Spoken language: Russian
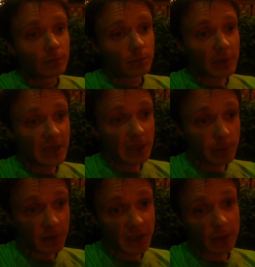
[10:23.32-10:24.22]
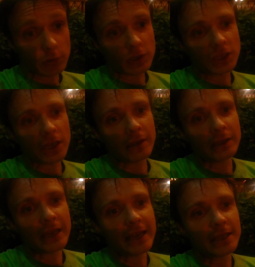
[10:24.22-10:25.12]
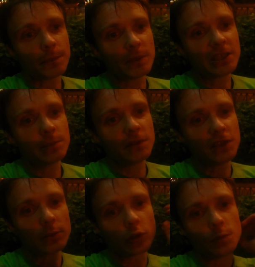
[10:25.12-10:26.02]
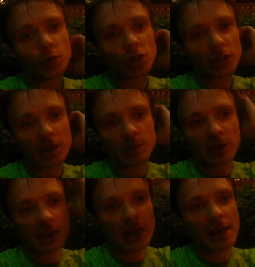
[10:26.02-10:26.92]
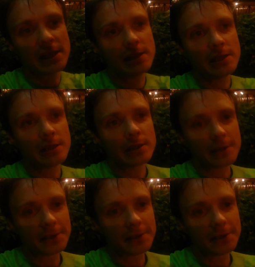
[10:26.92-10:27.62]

Спасибо всем, кто ставит лайки, спасибо всем, кто пишет комментарии.